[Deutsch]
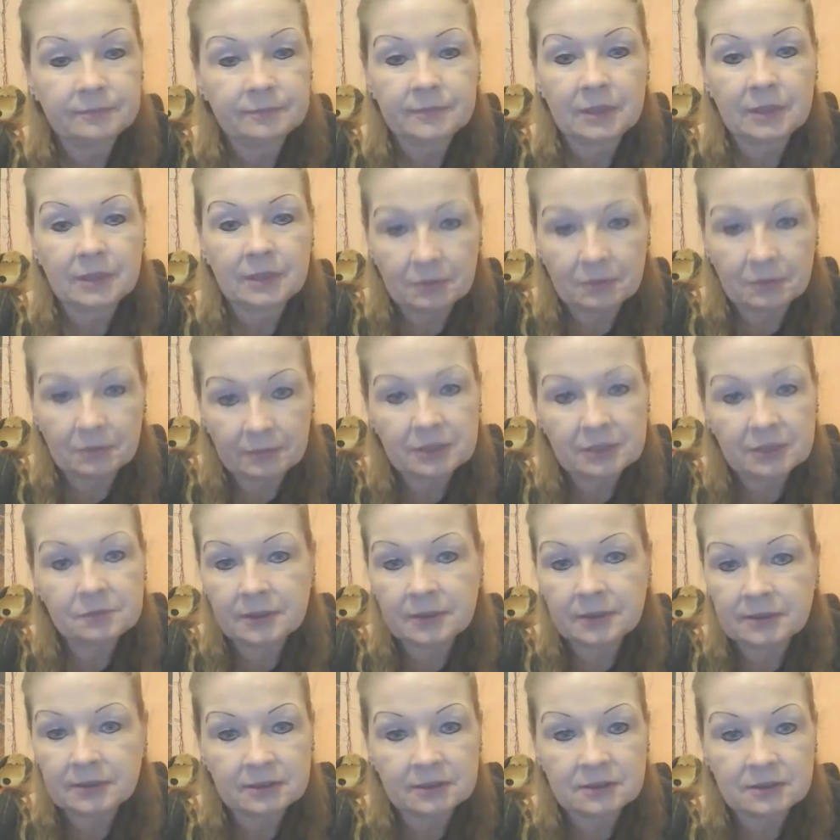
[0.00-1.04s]
Aber
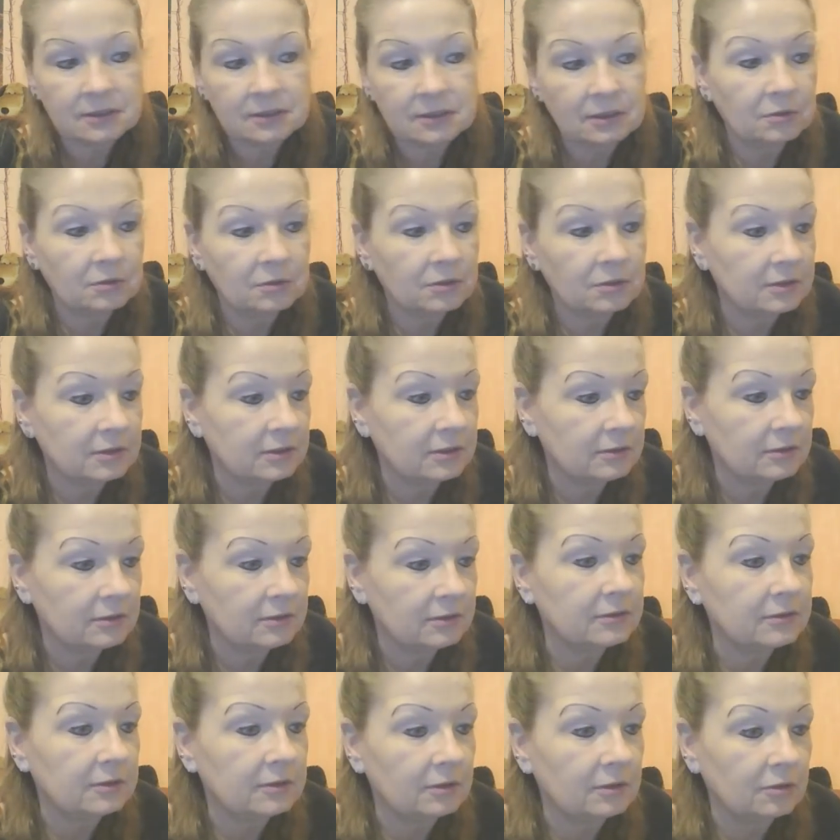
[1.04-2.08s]
manchmal sehe ich die auch nicht, dann
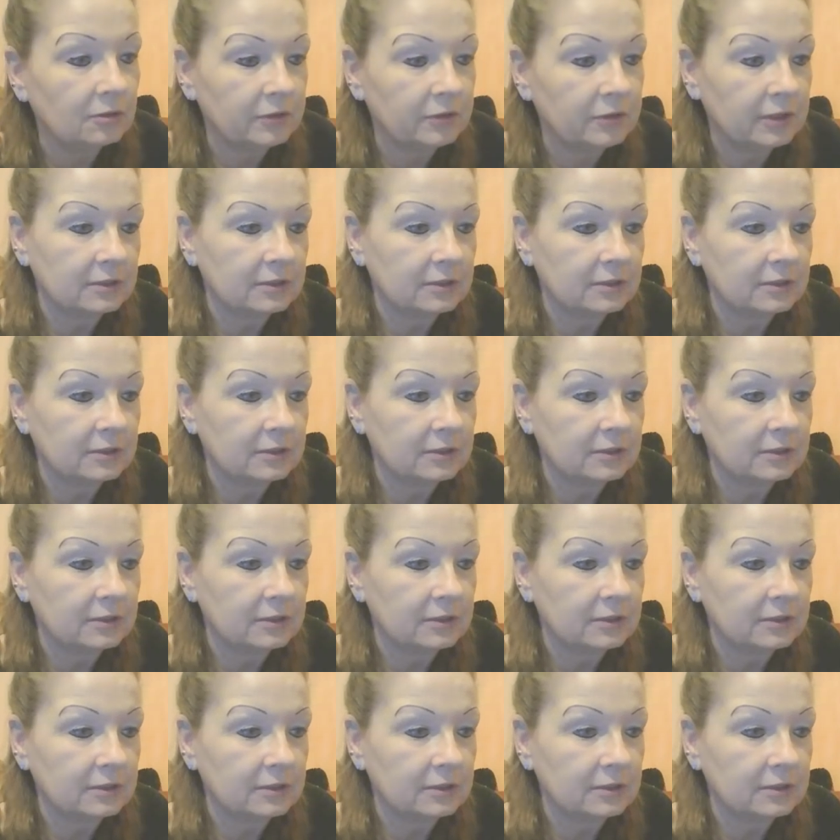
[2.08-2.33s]
ist sie auch wie